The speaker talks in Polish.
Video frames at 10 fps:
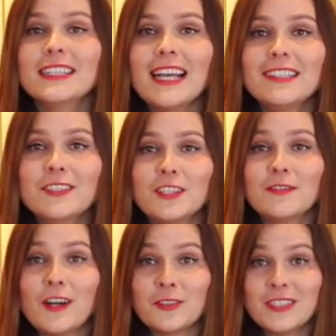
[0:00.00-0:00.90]
Ta jest
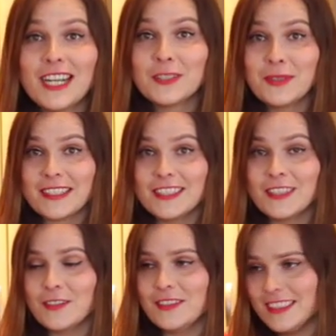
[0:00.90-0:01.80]
gotowa od razu, jak
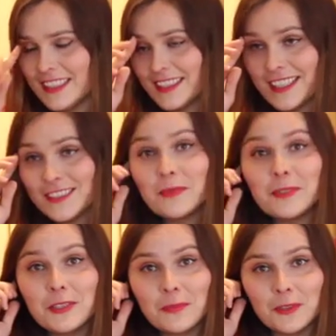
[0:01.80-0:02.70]
tylko wystygnie. Co
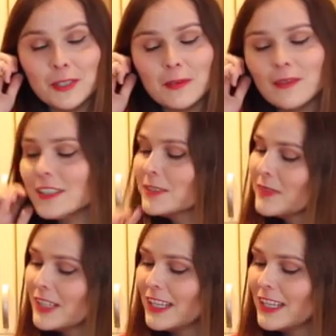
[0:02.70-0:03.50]
będziemy potrzebować?